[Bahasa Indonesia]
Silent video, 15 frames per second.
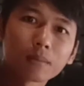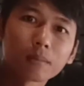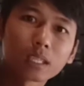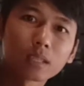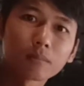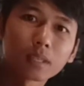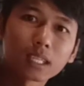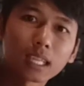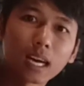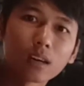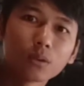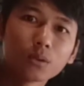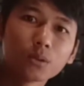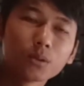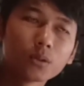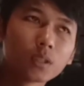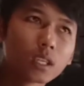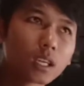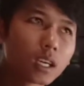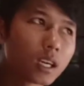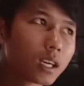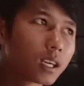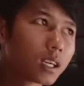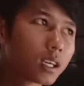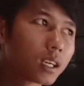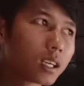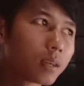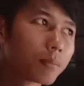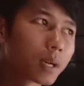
teman-teman tahu uh,